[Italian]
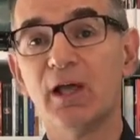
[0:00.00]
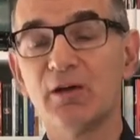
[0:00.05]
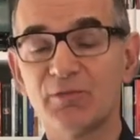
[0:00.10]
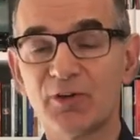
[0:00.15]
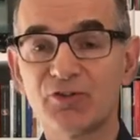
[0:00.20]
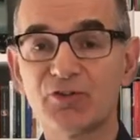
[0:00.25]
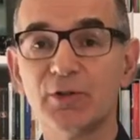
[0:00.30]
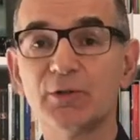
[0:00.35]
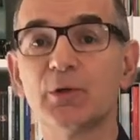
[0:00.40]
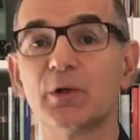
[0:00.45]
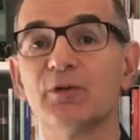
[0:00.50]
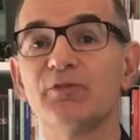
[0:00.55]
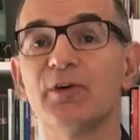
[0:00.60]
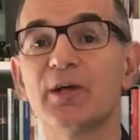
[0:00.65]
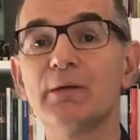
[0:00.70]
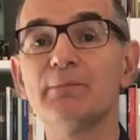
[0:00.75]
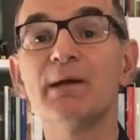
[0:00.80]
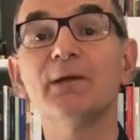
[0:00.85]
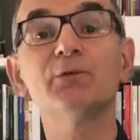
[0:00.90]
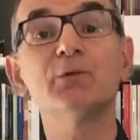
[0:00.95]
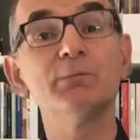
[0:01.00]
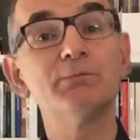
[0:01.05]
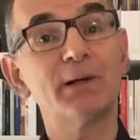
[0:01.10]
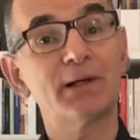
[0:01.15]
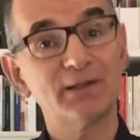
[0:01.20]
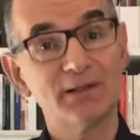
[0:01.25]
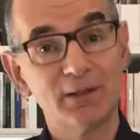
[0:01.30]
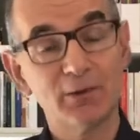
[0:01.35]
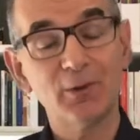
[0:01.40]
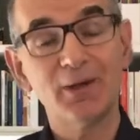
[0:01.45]
facendo riferimento in
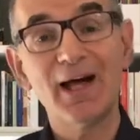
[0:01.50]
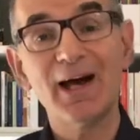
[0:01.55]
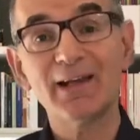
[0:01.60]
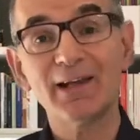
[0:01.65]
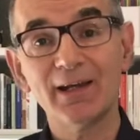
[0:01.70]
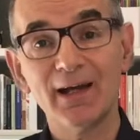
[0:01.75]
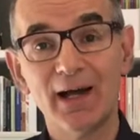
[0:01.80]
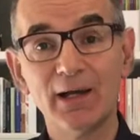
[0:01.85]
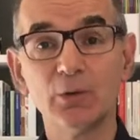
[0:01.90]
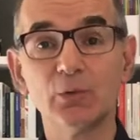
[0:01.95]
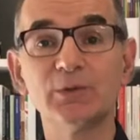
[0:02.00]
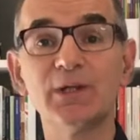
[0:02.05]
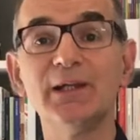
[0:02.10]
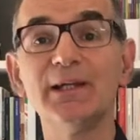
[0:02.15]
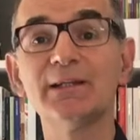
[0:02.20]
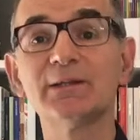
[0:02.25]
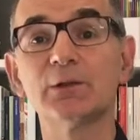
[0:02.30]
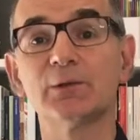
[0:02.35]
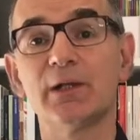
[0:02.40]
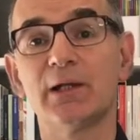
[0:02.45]
particolare all'utilizzo